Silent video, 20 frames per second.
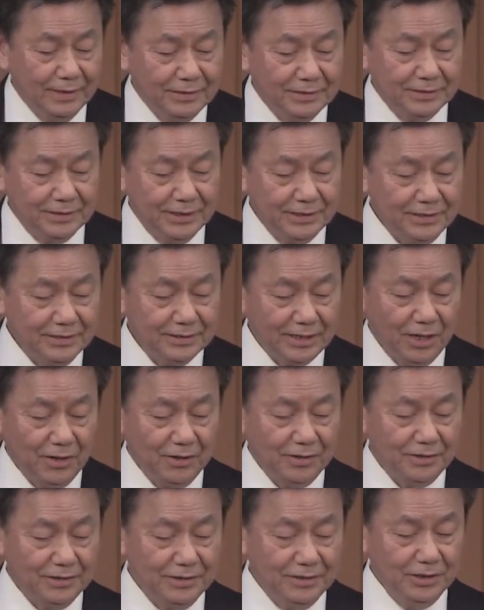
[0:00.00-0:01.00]
清
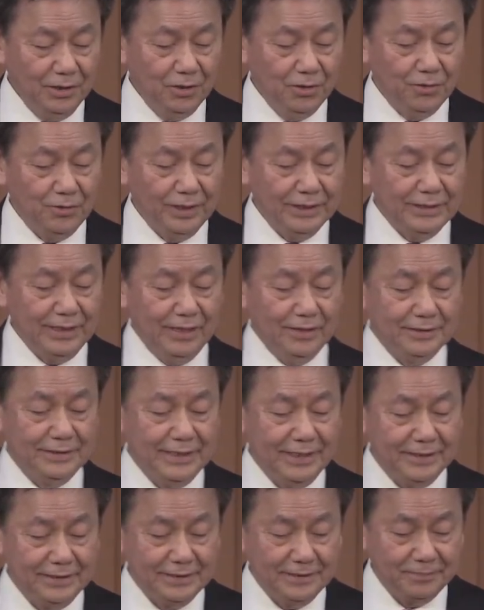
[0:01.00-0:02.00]
早又回到
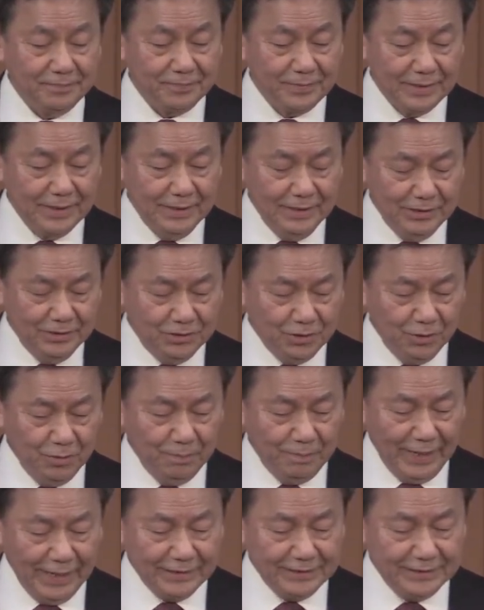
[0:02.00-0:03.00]
店里，
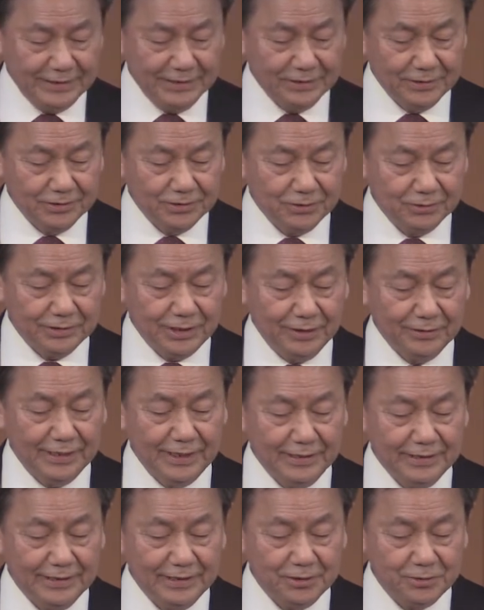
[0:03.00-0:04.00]
众百姓都到
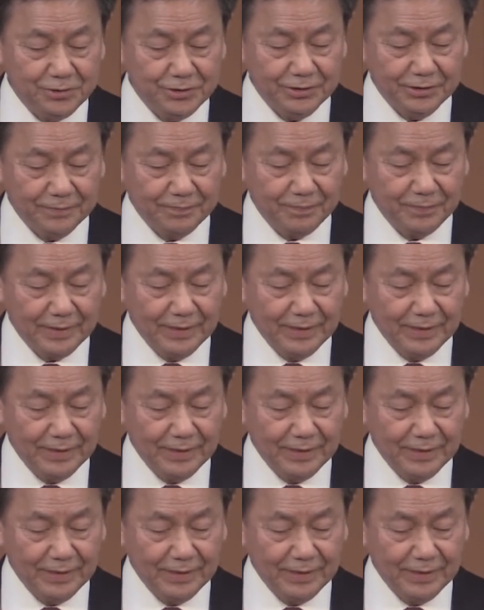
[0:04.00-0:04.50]
他那里去，